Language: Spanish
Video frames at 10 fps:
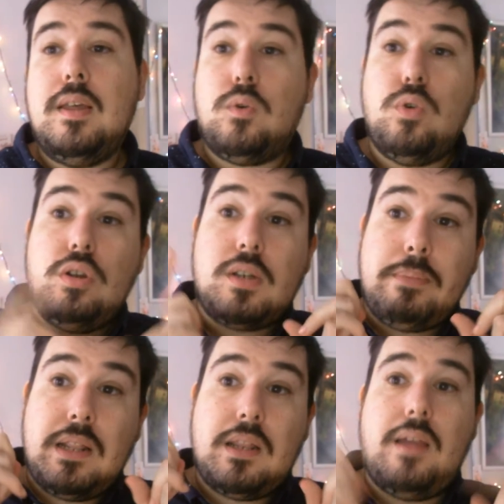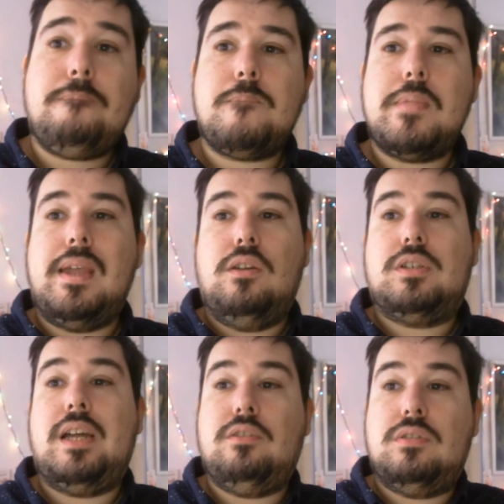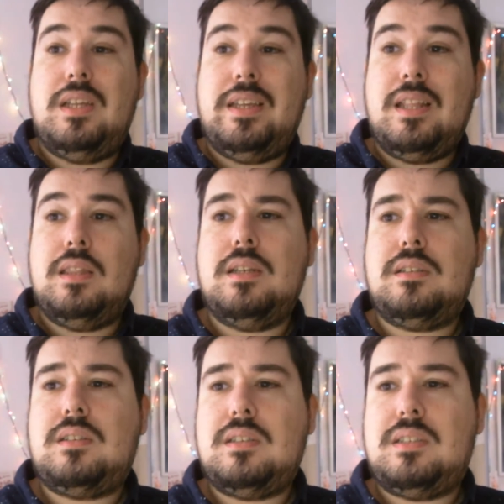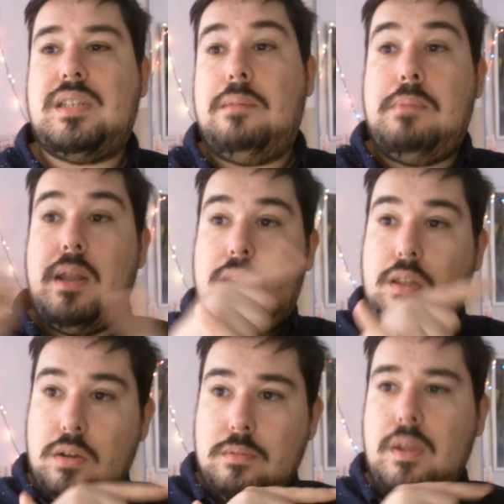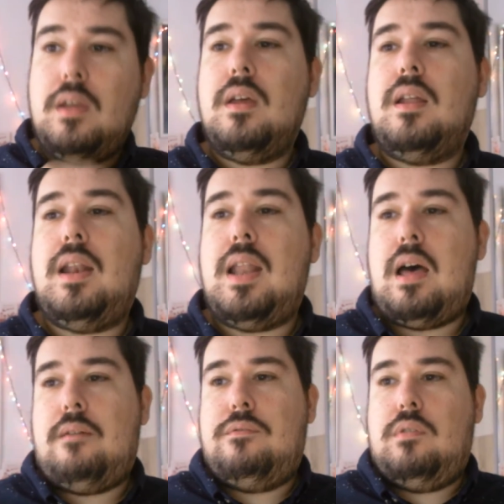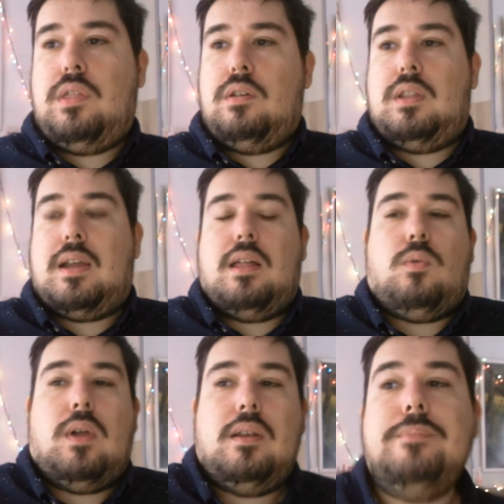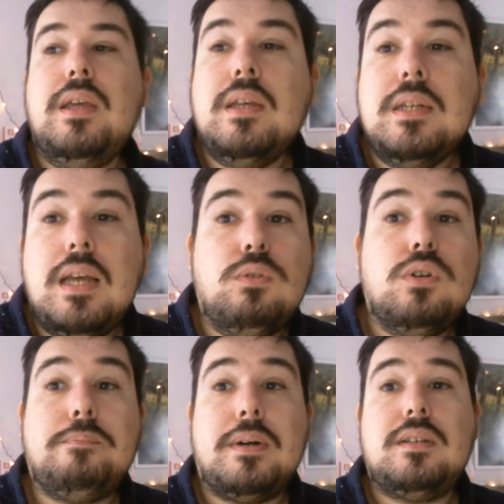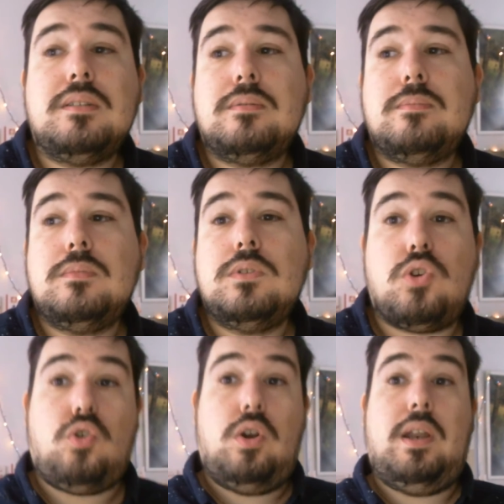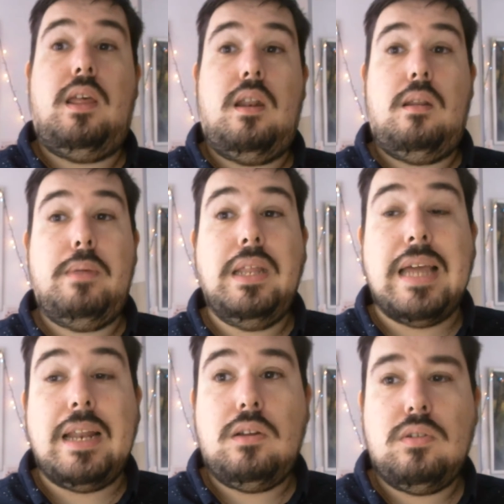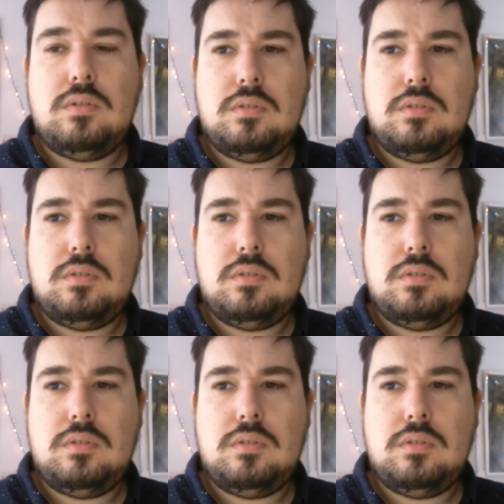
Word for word: Curiosamente, en los años siguientes se invirtió la función de cada cual. Europa, con el británico